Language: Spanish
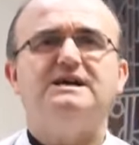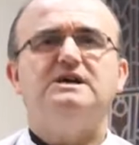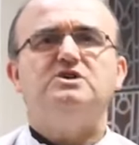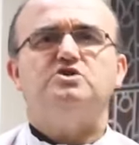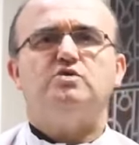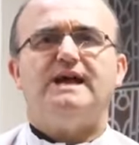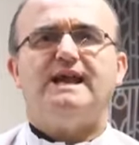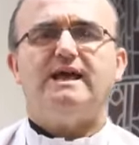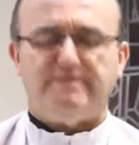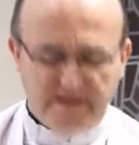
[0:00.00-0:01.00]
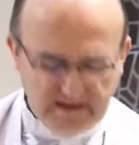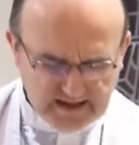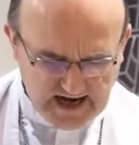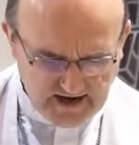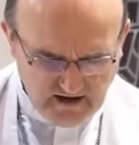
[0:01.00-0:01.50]
su tarea
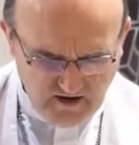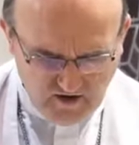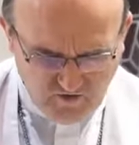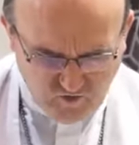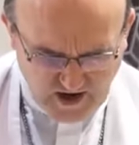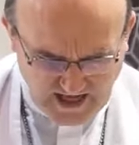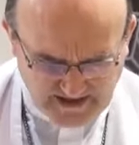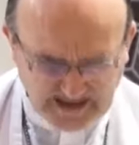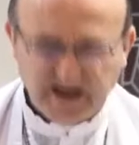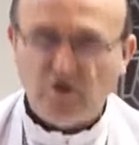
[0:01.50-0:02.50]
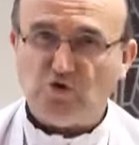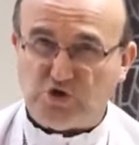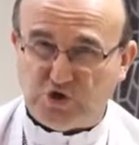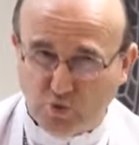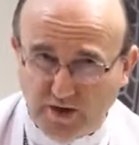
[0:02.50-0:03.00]
central, fue la de
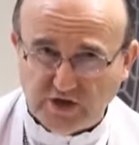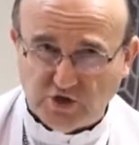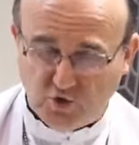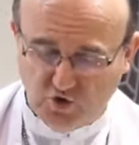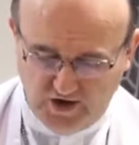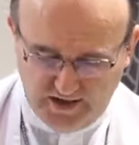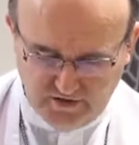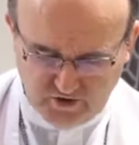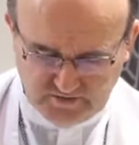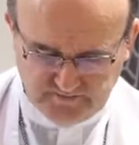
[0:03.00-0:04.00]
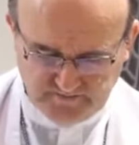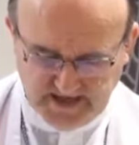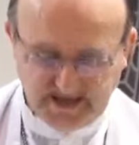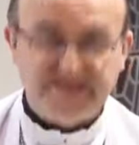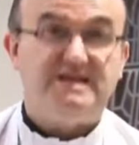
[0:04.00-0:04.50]
reconstruir su corazón
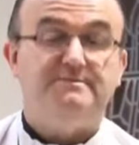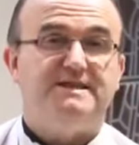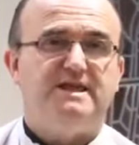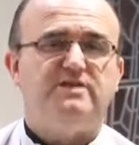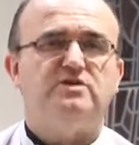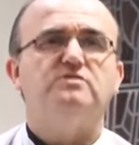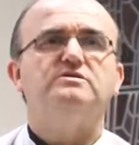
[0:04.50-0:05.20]
dividido.